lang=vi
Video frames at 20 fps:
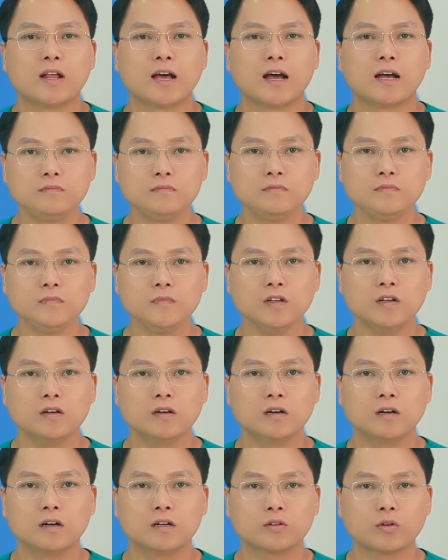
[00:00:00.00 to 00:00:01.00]
là
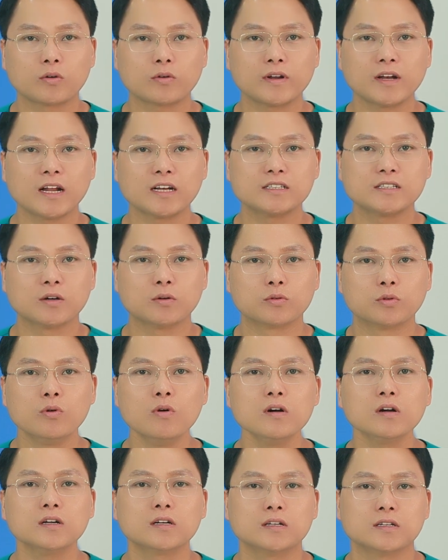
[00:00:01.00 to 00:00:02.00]
ở ờ, thói quen ăn trầu
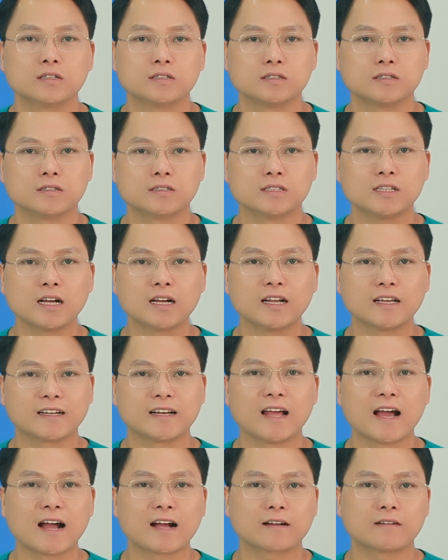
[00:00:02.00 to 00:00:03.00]
thuốc răng
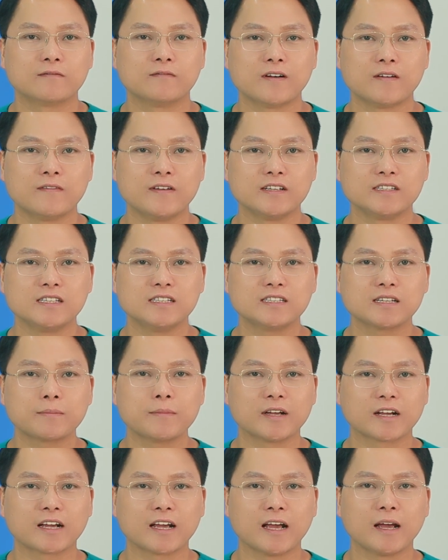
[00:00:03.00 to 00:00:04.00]
lệch lạc và vệ sinh
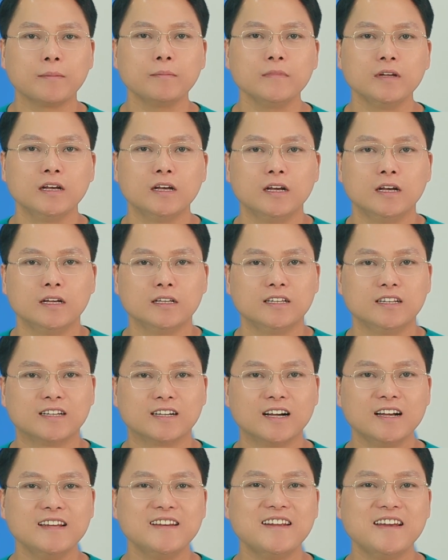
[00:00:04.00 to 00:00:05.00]
răng miệng kém thì
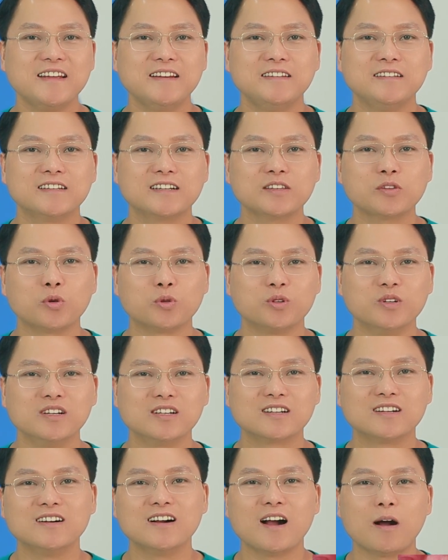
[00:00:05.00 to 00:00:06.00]
gây nên những cái tổn
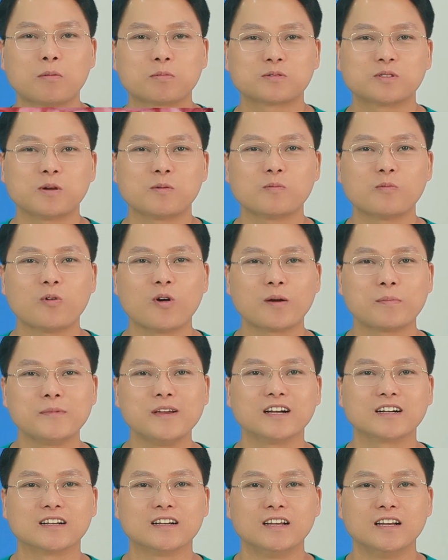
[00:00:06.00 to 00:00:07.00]
thương cơ học trong khoang
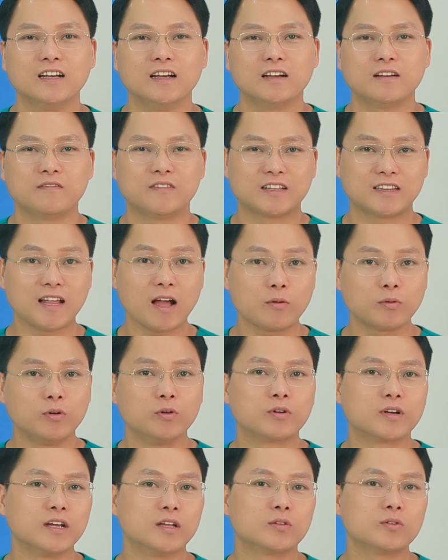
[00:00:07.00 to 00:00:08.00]
miệng và tạo
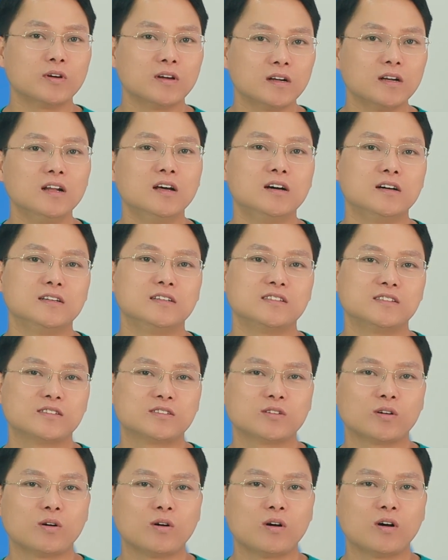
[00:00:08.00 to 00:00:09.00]
điều kiện thuận lợi
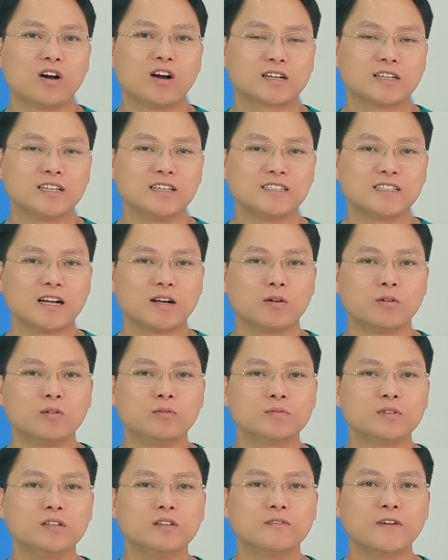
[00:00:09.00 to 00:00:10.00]
cho cái tình trạng
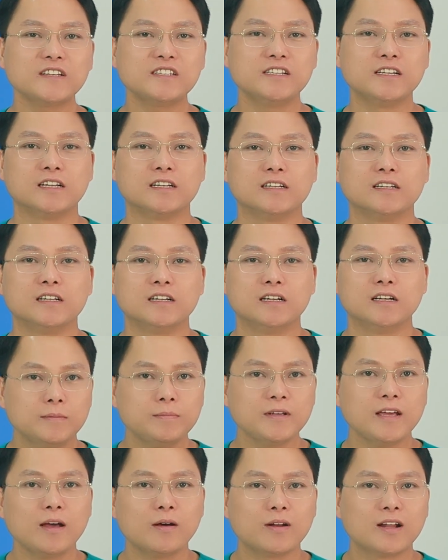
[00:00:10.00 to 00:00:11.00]
ung thư phát triển.
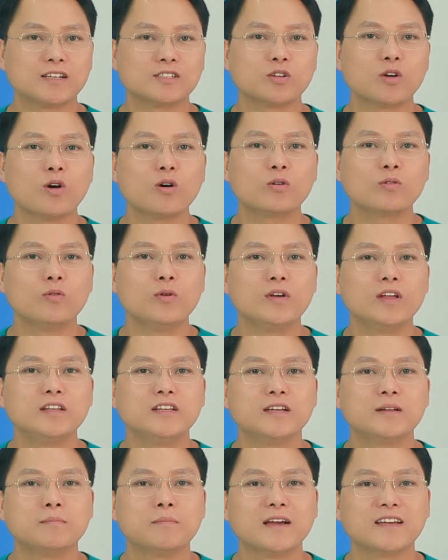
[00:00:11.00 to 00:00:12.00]
Tiếp theo là do
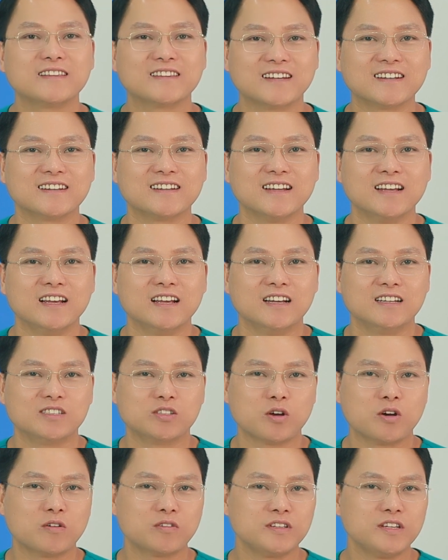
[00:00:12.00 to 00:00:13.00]
nguyên nhân bệnh tật
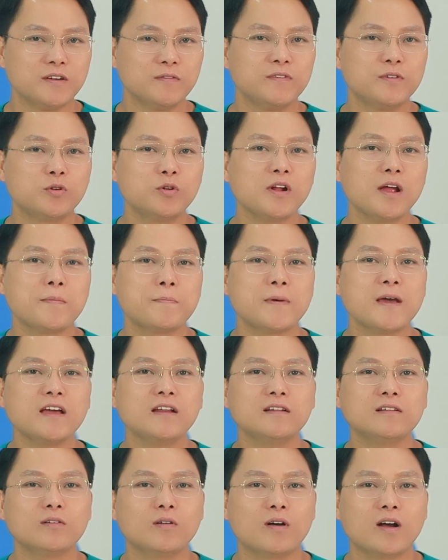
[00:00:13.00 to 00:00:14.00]
do nhiễm virus
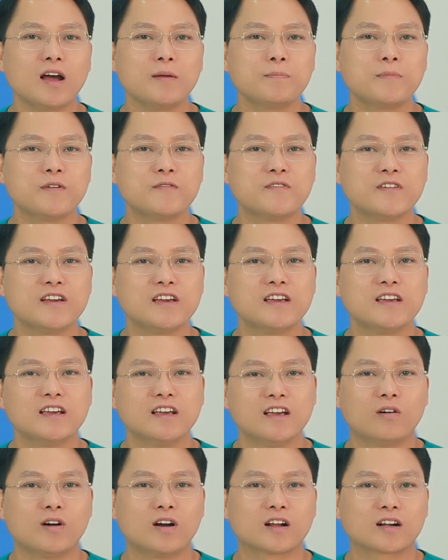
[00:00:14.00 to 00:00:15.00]
herpes, HPV
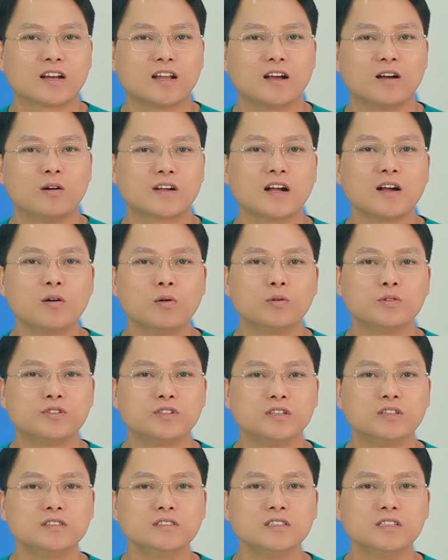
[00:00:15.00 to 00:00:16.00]
hoặc là các hội
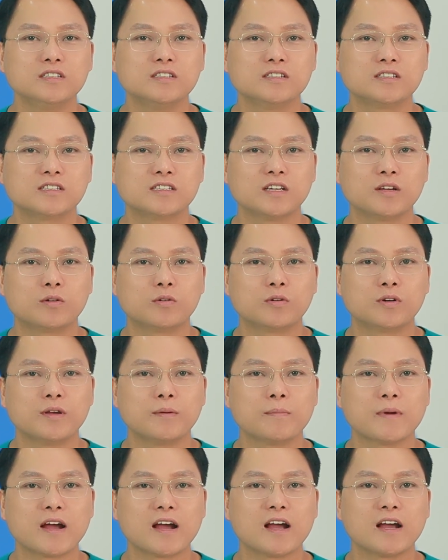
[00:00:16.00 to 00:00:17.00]
chứng như
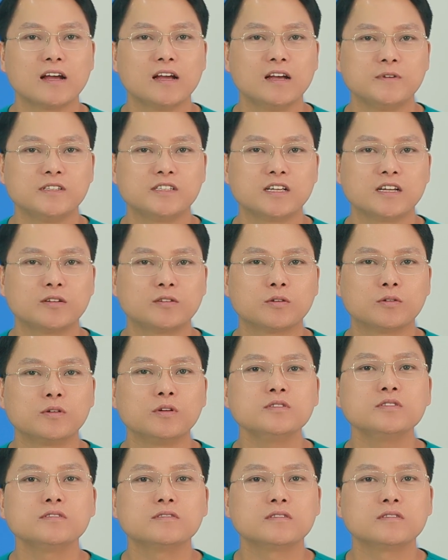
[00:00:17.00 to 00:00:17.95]
seroderma, Picentoros,